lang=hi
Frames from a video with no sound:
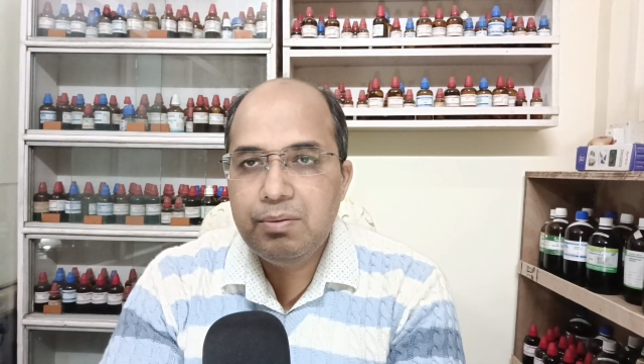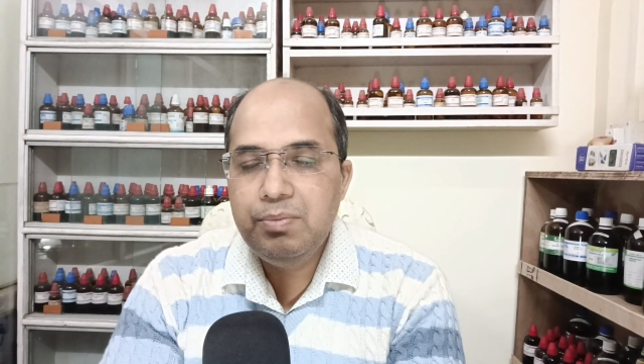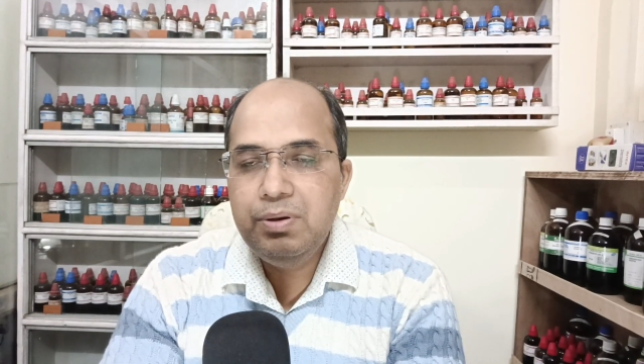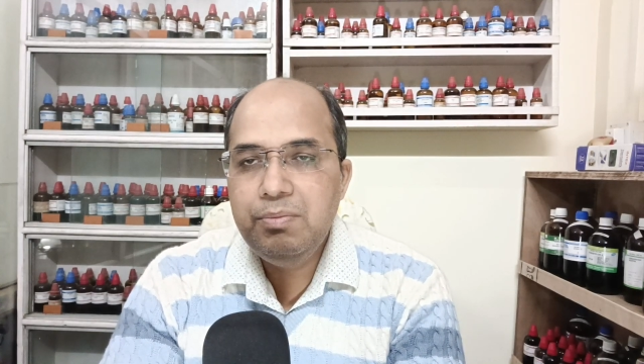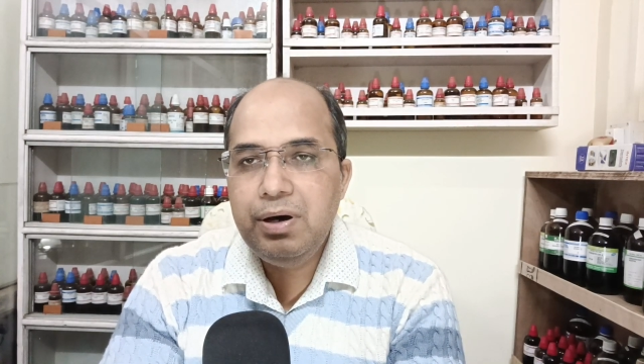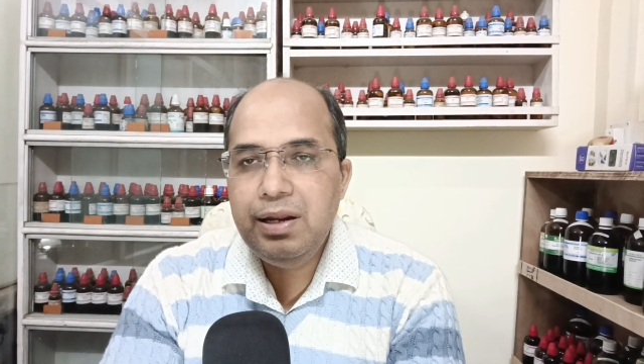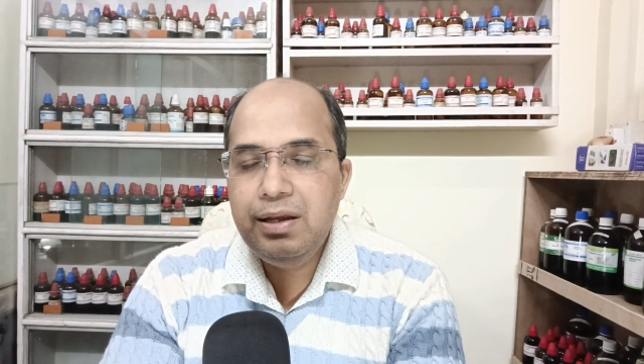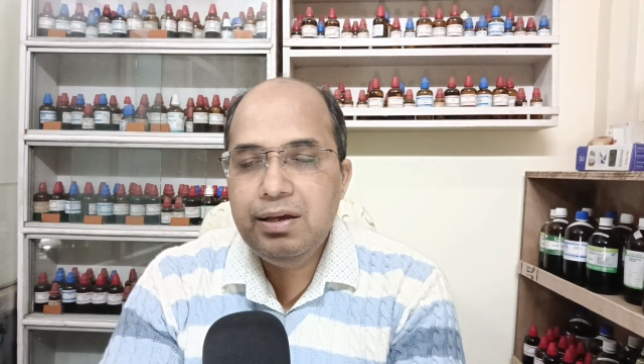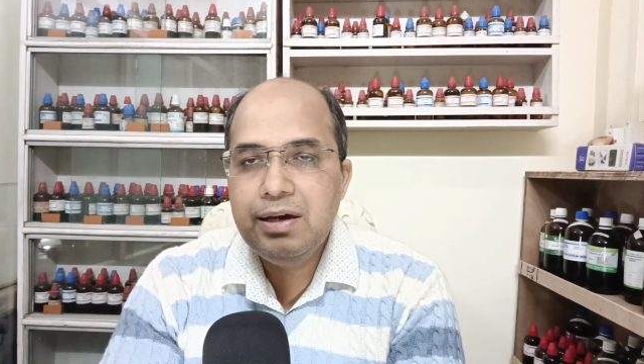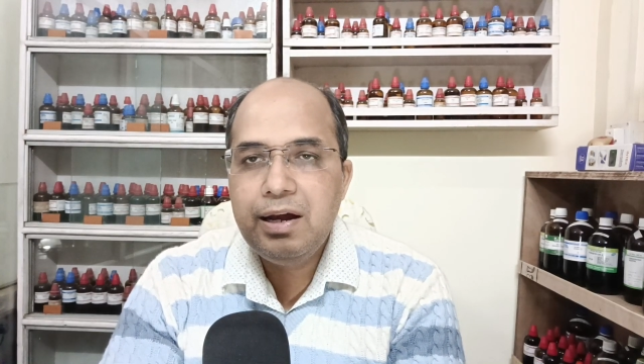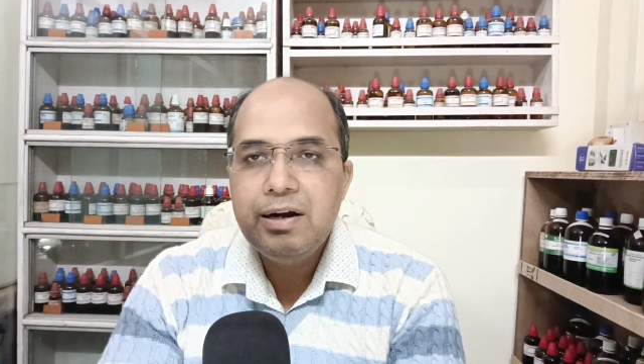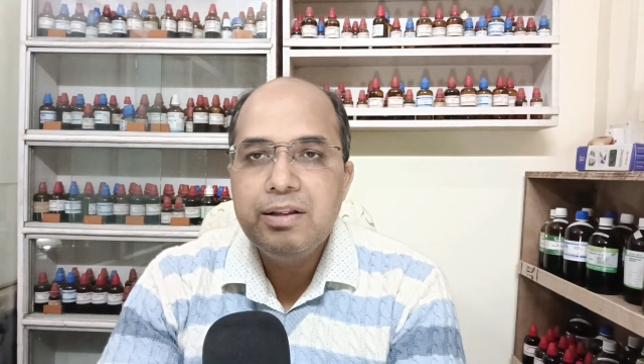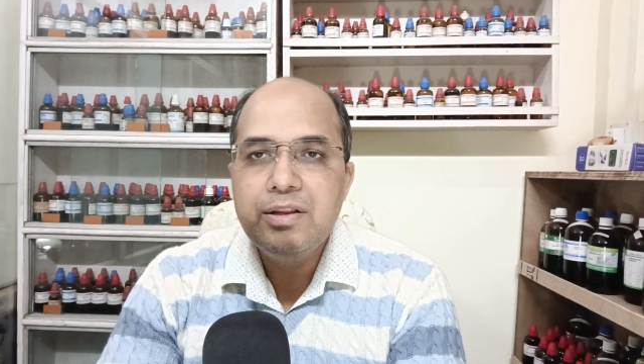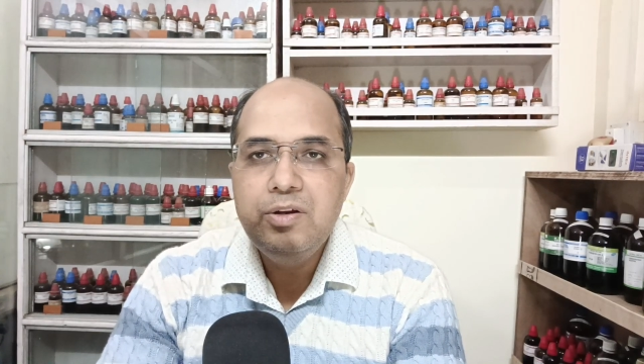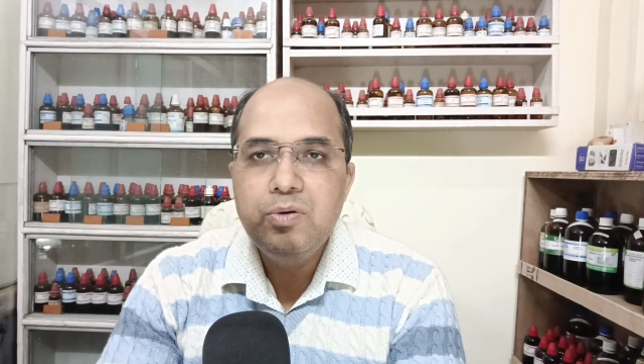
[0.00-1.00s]
बीमारी के
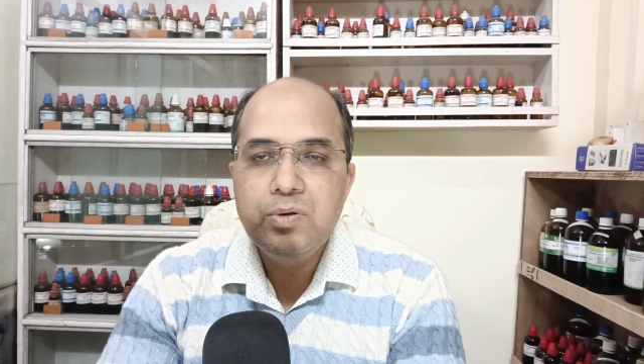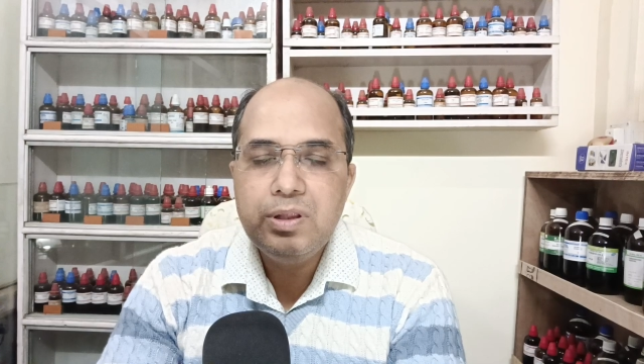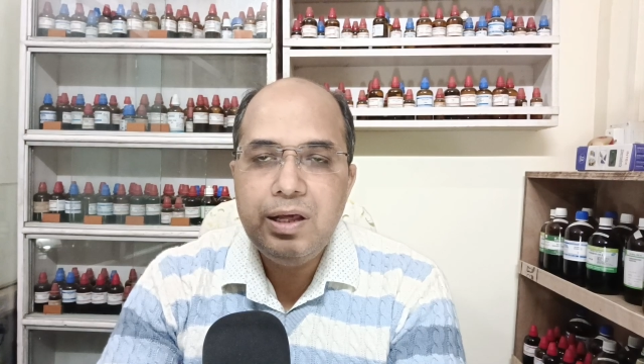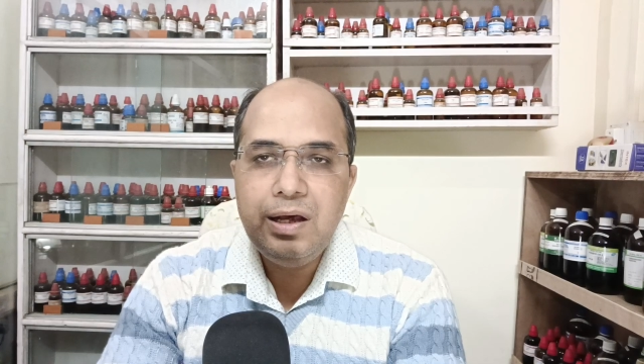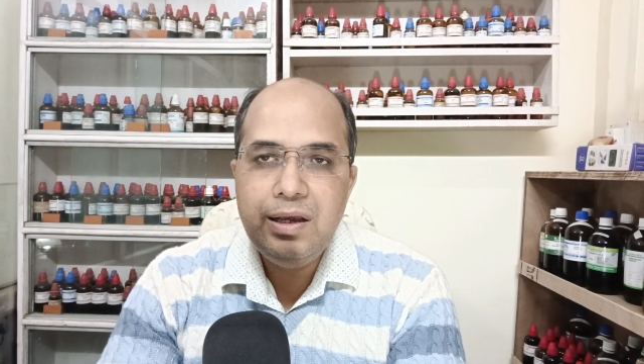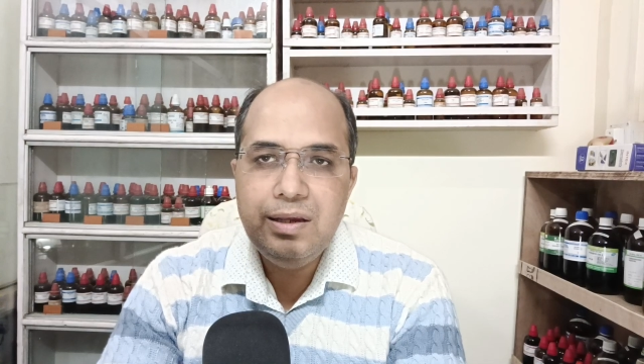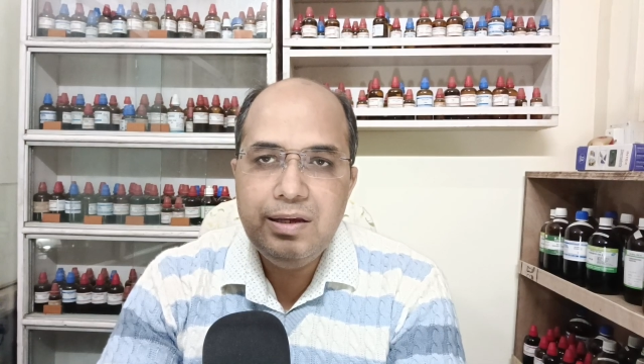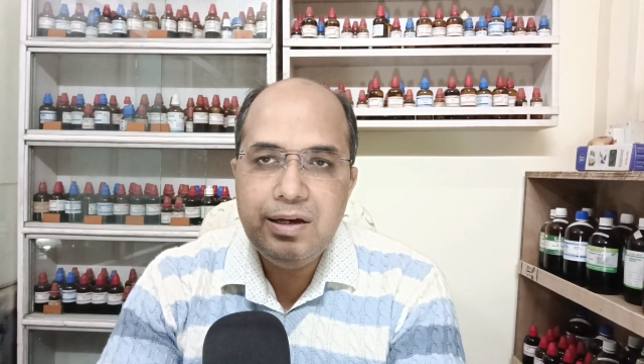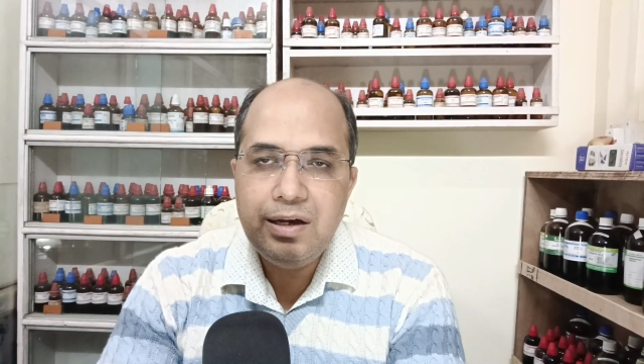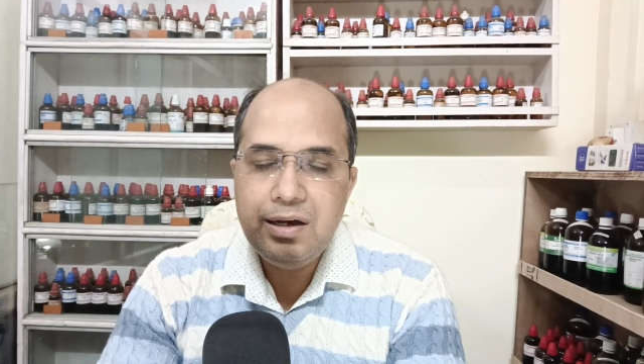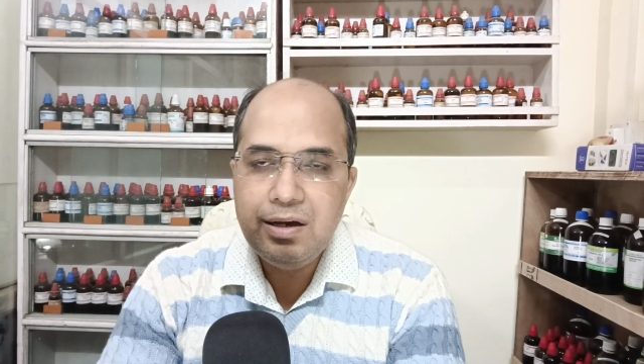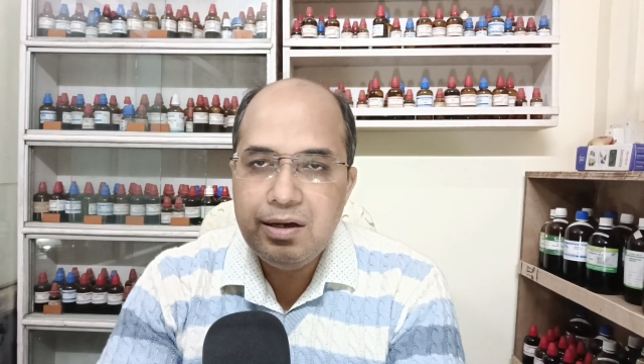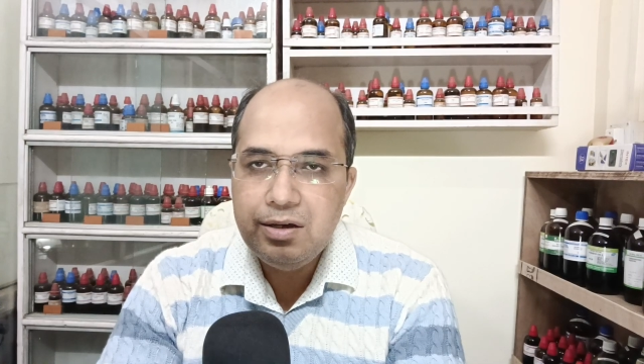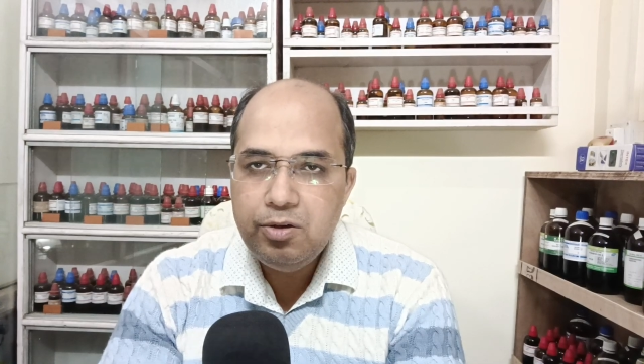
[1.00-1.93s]
कारण नहीं होता यह